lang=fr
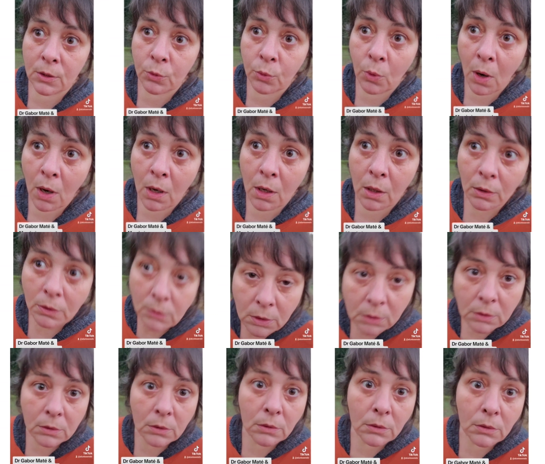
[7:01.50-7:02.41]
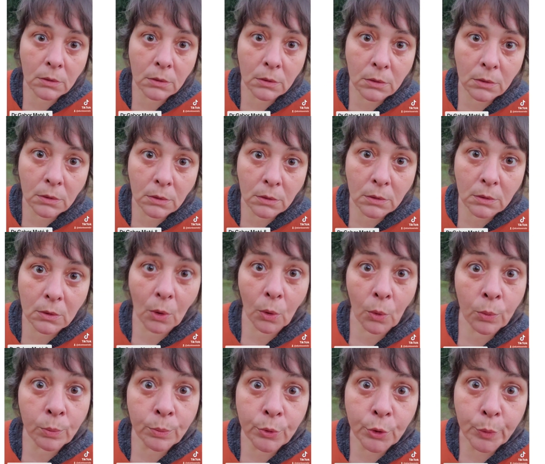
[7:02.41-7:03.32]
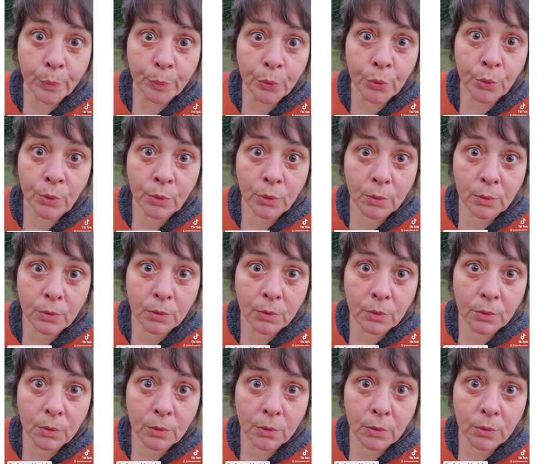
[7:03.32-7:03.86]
soit on bouge plus,